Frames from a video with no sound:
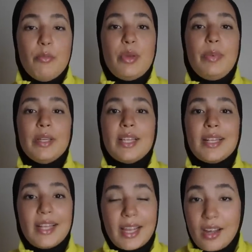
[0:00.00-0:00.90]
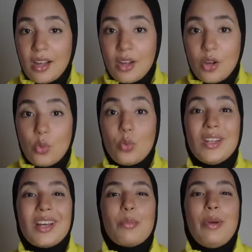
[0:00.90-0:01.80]
من بعد هذا اللقاء
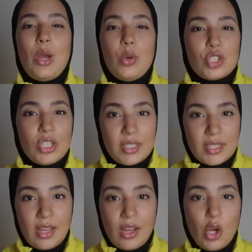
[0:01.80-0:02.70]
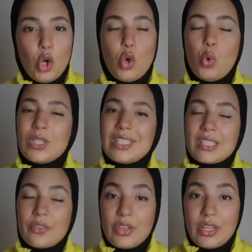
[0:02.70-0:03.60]
ولا 24 ساعه وهو
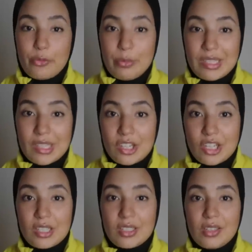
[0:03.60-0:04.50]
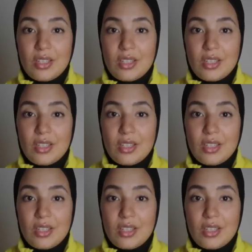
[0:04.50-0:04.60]
تيصيفط ليا في ميساجات